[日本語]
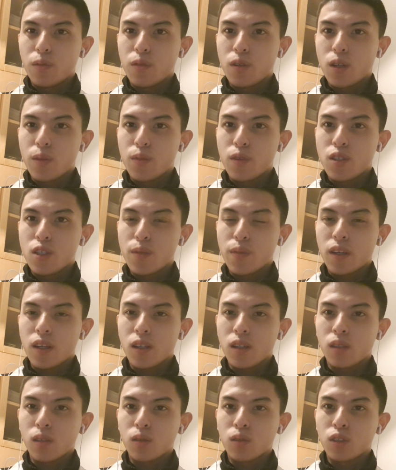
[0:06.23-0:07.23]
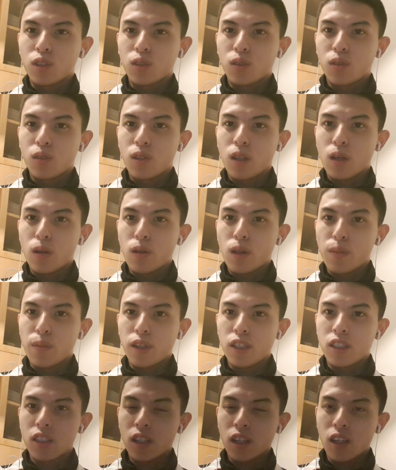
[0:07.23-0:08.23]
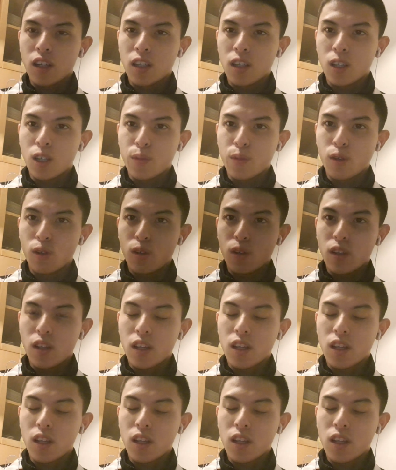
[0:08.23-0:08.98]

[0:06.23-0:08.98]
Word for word: 僕もしばらく落ち込んでおりましたけれども、